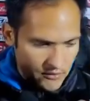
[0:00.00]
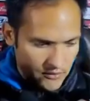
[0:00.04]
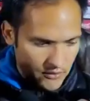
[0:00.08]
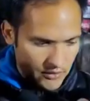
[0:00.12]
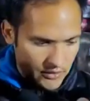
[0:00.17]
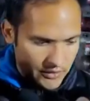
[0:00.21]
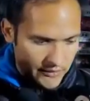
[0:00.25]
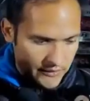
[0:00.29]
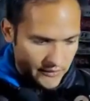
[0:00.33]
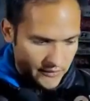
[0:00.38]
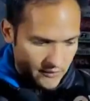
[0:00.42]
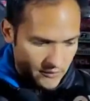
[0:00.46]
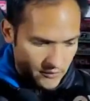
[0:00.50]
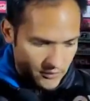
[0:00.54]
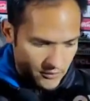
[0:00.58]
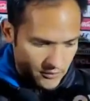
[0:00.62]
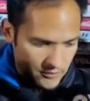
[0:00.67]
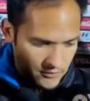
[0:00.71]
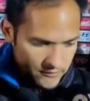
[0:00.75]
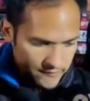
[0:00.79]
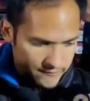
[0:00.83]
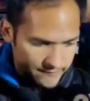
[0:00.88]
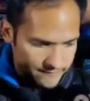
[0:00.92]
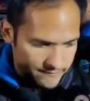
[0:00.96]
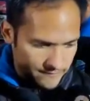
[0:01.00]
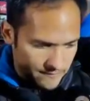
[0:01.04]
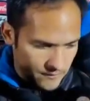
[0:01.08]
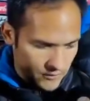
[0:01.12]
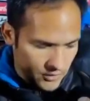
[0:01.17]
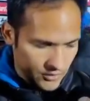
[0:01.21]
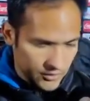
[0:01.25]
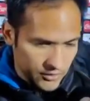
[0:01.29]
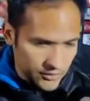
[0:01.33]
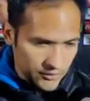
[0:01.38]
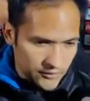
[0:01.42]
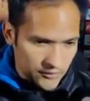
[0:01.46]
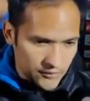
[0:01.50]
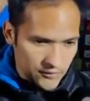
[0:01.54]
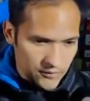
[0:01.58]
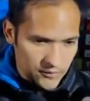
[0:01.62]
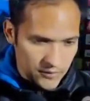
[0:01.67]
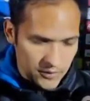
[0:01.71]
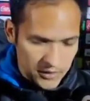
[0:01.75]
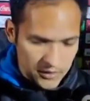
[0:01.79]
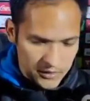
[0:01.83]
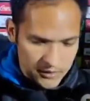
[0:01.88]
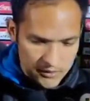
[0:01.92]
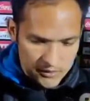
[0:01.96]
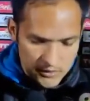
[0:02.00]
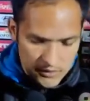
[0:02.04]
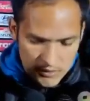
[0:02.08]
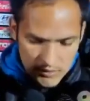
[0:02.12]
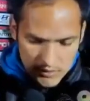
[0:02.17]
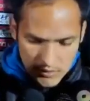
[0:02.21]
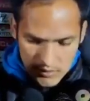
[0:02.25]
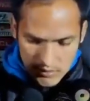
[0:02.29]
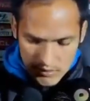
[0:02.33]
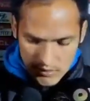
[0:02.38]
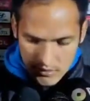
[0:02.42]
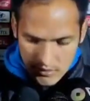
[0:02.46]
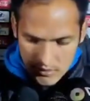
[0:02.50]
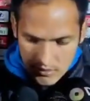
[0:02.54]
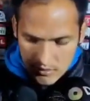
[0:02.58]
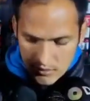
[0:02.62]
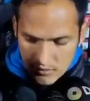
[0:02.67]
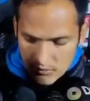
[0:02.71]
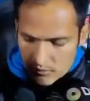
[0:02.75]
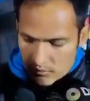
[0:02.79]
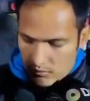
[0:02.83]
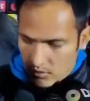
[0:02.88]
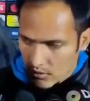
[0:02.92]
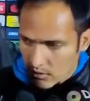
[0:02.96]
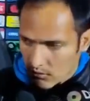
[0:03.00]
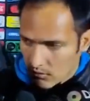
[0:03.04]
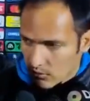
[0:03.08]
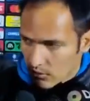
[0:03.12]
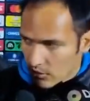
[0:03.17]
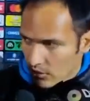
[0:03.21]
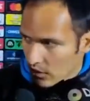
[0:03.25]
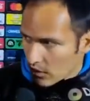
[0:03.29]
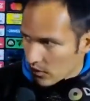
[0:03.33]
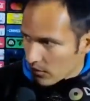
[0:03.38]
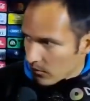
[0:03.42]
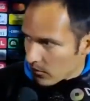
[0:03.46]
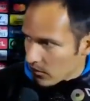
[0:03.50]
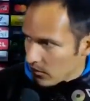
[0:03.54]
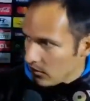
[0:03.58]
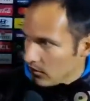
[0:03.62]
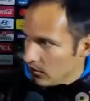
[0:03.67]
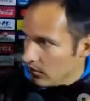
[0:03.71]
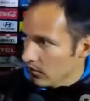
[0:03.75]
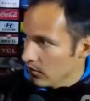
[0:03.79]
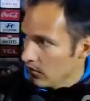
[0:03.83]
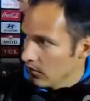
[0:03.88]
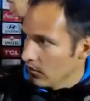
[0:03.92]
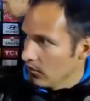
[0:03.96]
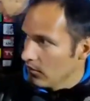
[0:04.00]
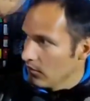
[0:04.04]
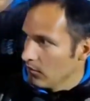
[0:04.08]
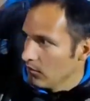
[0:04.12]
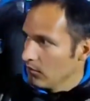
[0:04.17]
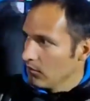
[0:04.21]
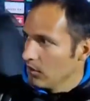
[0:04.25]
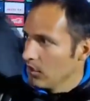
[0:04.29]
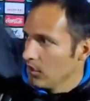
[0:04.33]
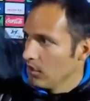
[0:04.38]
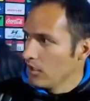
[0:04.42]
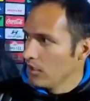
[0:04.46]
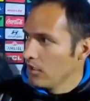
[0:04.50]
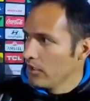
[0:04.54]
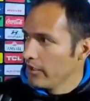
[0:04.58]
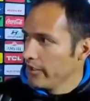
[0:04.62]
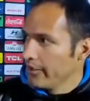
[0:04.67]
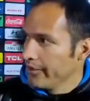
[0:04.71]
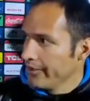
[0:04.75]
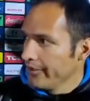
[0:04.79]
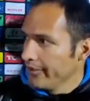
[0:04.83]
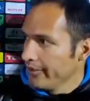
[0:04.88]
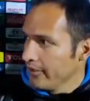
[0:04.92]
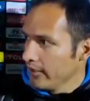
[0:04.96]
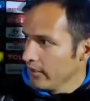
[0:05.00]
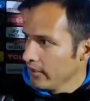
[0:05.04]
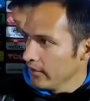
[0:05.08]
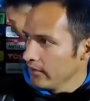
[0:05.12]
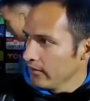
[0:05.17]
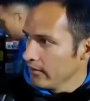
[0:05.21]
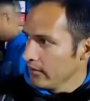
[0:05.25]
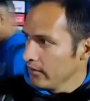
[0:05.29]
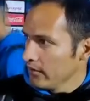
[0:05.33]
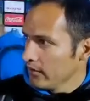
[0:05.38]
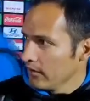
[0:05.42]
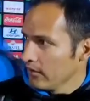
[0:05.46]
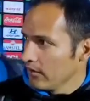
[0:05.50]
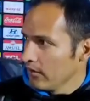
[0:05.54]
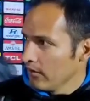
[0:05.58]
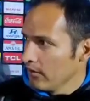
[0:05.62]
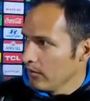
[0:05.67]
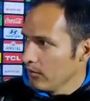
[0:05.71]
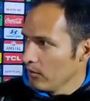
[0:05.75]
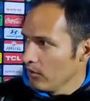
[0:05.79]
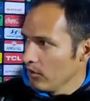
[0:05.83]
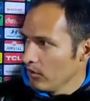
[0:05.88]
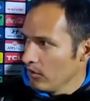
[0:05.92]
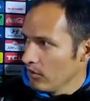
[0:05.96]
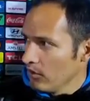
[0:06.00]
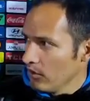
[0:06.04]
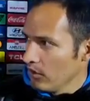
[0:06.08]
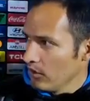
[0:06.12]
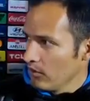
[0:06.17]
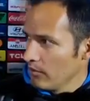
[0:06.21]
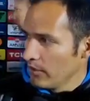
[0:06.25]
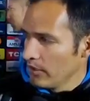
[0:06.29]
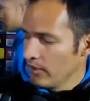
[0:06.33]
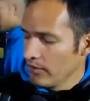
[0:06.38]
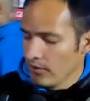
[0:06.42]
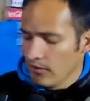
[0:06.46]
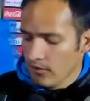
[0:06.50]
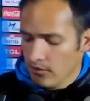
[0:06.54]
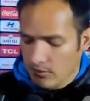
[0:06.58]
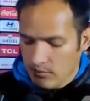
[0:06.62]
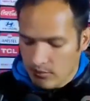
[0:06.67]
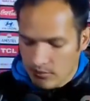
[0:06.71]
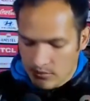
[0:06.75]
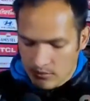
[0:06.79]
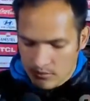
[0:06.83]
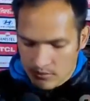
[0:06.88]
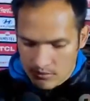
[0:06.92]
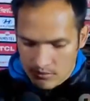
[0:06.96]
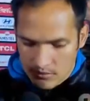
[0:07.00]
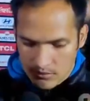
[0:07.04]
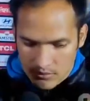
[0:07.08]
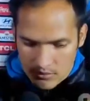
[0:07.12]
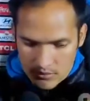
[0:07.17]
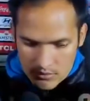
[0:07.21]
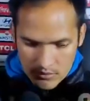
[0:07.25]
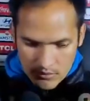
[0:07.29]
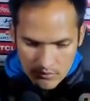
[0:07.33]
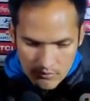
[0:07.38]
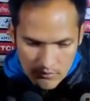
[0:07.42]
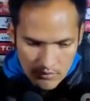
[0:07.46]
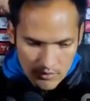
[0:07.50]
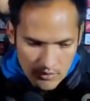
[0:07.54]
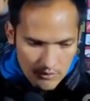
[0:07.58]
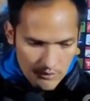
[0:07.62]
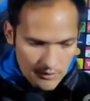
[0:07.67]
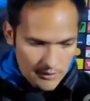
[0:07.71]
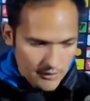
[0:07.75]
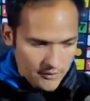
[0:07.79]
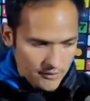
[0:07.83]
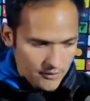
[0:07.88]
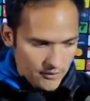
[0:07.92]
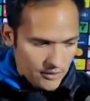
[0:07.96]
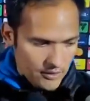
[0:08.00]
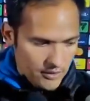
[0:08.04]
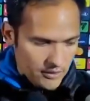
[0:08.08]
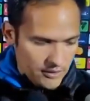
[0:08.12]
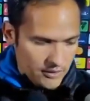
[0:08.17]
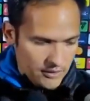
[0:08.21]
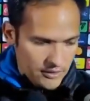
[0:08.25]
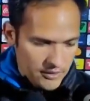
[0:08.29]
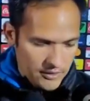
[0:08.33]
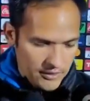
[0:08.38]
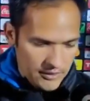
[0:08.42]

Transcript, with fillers: hoy hicimos bueno de todo para, para poder darle más, más este, ritmo al, partido, pero bueno, ustedes han visto que,